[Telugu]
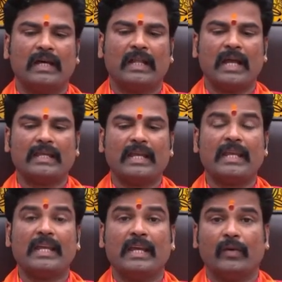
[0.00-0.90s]
అలాగే
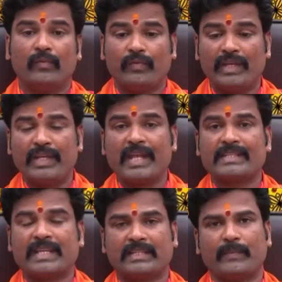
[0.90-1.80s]

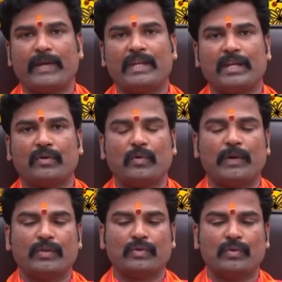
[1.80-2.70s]
వీర్యశక్తి పైన ఎక్కువ
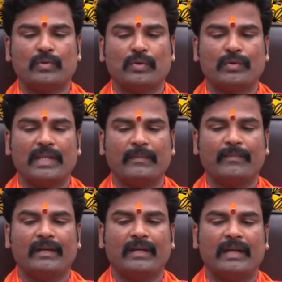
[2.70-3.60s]
పడుతూ ఉంటుంది
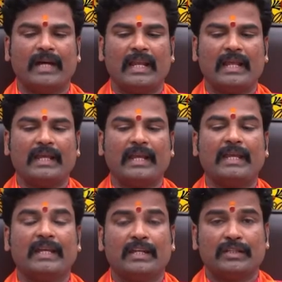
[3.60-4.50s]
అలాగే
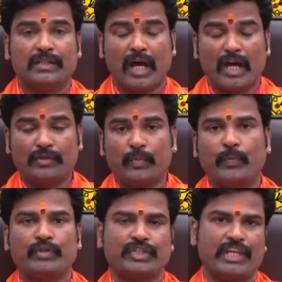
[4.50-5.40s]
ధాతు
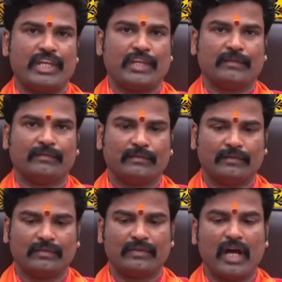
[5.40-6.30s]
పుష్టి
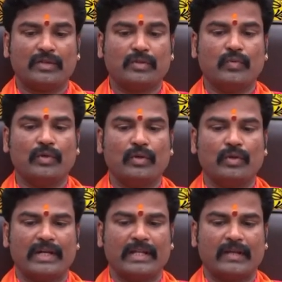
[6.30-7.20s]
ధాతువులు
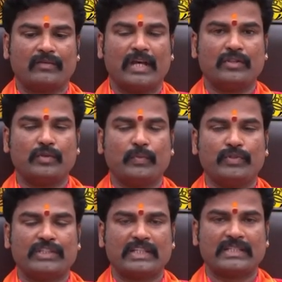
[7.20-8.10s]
అంటారు ధాతు
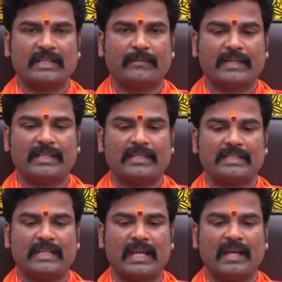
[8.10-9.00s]
పుష్టికి
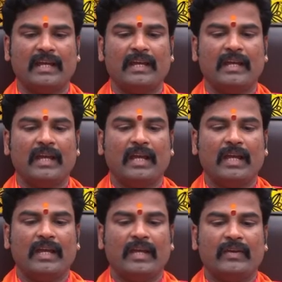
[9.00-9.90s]
సంబంధించిన
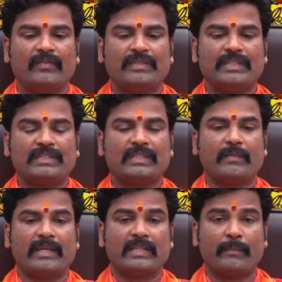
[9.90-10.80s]

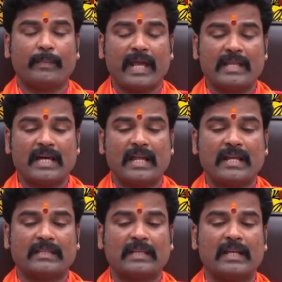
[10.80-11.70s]
విశిష్టమైన
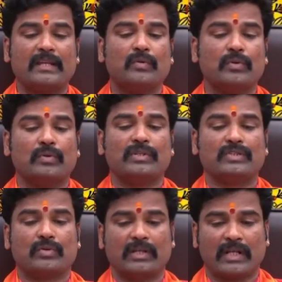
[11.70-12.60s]
ప్రాధాన్యత కలిగి ఉంటుంది
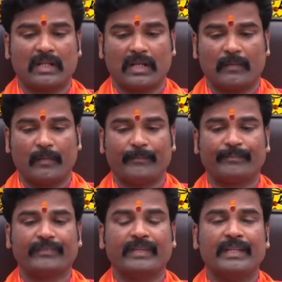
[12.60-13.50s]
శుక్రగ్రహము
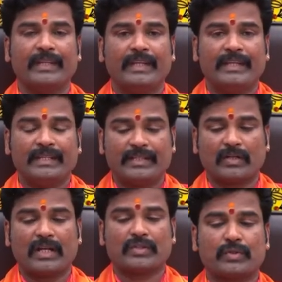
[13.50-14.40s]
ఈ
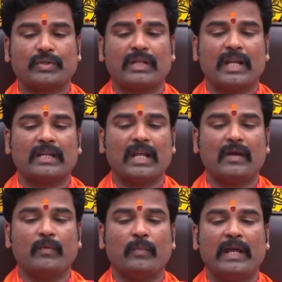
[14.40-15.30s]
యొక్క
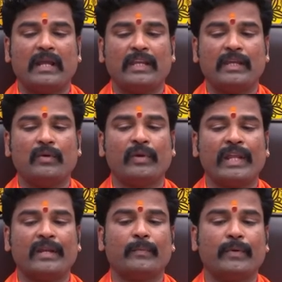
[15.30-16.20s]
శుక్రగ్రహము
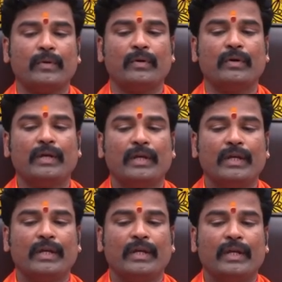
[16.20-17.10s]
బలహీనుడైనప్పుడు
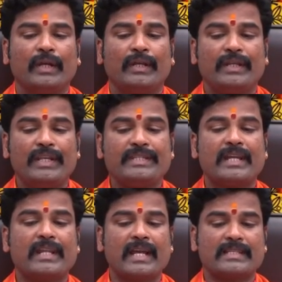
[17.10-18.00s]
నీచ
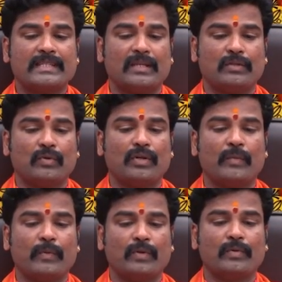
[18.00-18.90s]
రాశి అందు
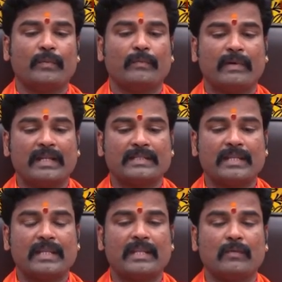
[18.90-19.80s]
ఉన్నప్పుడు మన
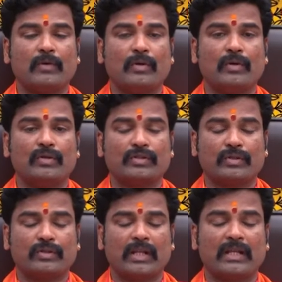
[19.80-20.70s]
శరీరంలో
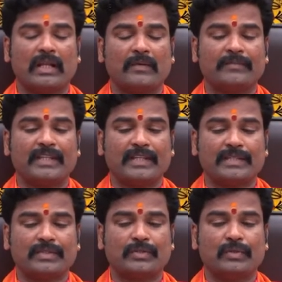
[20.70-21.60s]
శుక్రగ్రహం
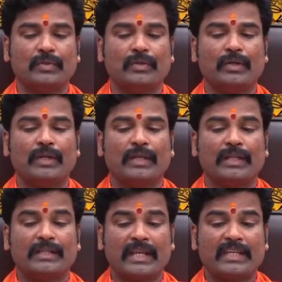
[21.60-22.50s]
తేజస్సు
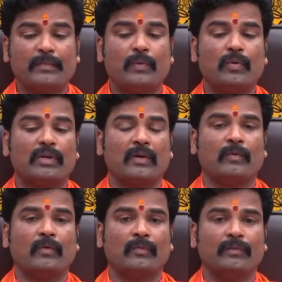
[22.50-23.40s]
దగ్గిపోవటము